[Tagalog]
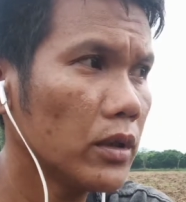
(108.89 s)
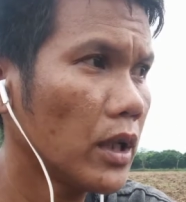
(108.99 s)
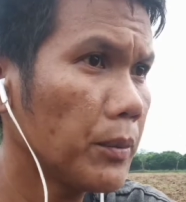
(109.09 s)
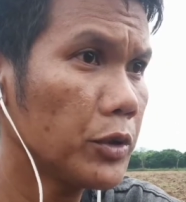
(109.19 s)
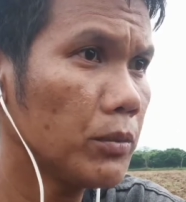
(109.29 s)

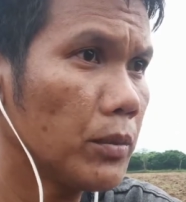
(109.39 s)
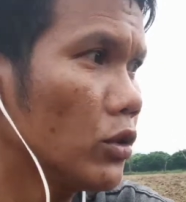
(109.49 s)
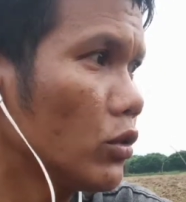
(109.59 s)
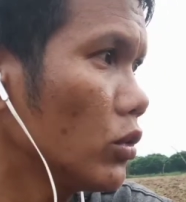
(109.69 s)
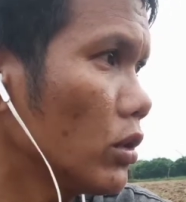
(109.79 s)
Tapos yung
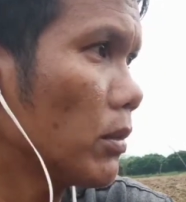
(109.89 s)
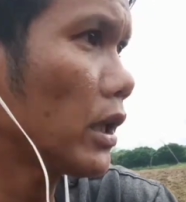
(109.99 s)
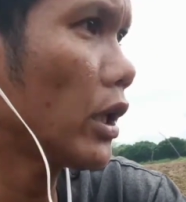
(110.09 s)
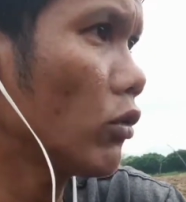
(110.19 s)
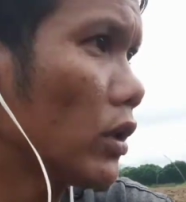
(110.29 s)
medyo
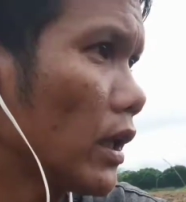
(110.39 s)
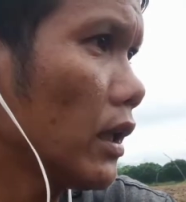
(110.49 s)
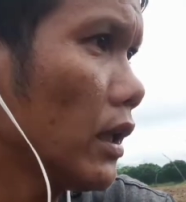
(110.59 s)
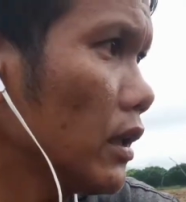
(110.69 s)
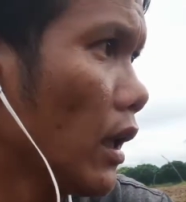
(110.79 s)
namatay nung
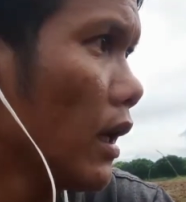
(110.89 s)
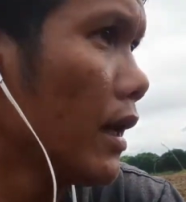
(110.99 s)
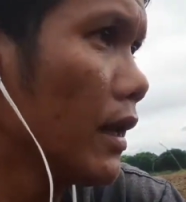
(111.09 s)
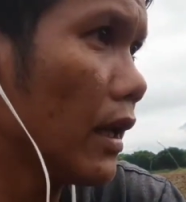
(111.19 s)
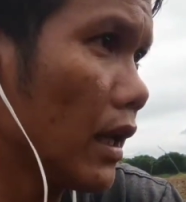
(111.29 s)
tag-init,
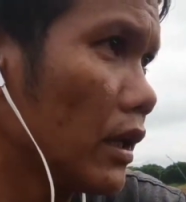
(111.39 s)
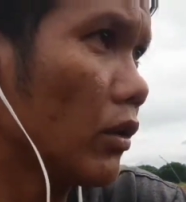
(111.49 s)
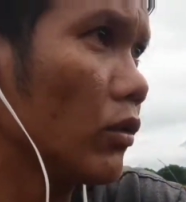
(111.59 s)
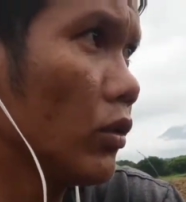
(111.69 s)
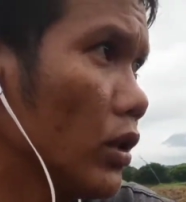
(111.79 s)

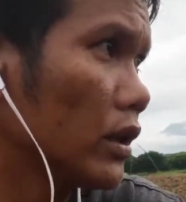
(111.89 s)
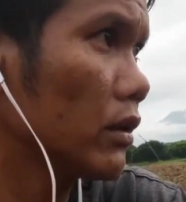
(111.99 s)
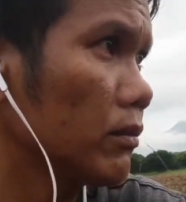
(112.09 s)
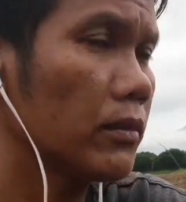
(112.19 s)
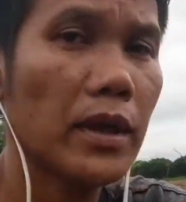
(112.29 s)
lalagyan ko ulit.
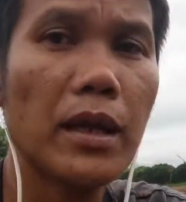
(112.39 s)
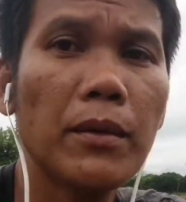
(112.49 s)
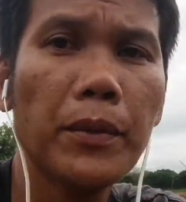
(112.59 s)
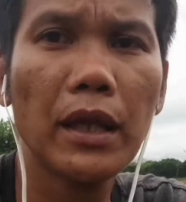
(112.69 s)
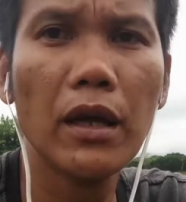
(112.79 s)

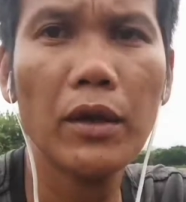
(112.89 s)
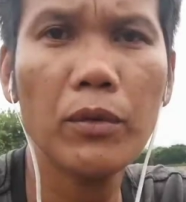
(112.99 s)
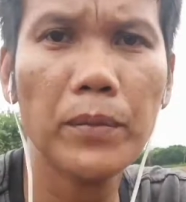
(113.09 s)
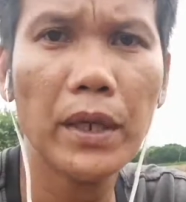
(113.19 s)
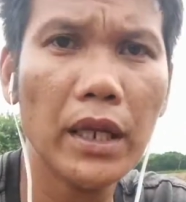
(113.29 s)
Marami pa
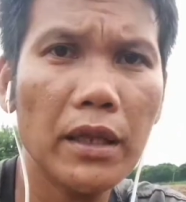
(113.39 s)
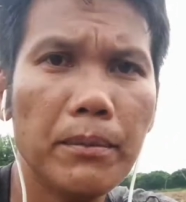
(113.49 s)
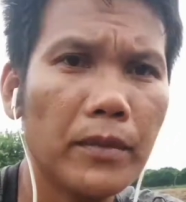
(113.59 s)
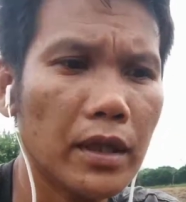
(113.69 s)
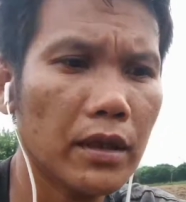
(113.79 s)
tayong pananim
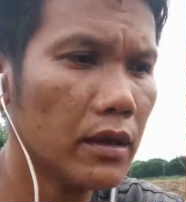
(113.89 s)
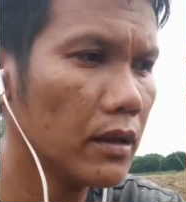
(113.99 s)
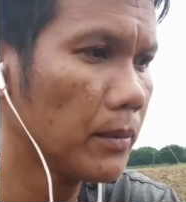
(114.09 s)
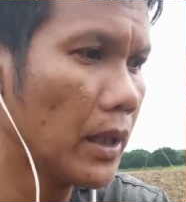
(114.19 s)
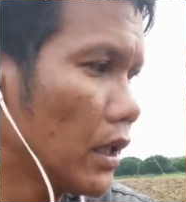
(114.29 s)

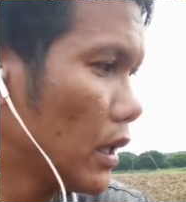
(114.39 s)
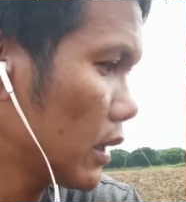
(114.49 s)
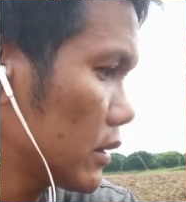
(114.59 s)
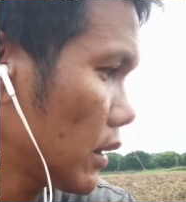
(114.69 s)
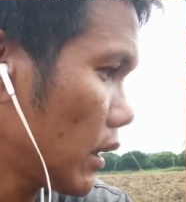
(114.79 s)
na
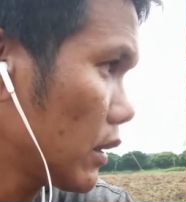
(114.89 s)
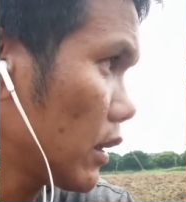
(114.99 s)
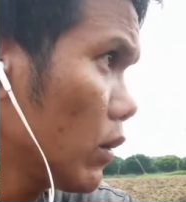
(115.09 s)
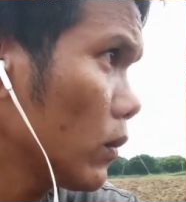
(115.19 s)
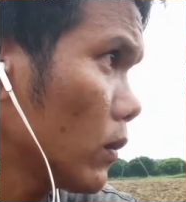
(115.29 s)
panigang at saka
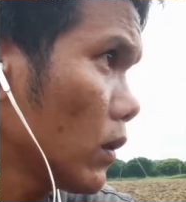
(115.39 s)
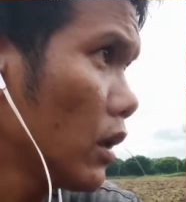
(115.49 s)
talong.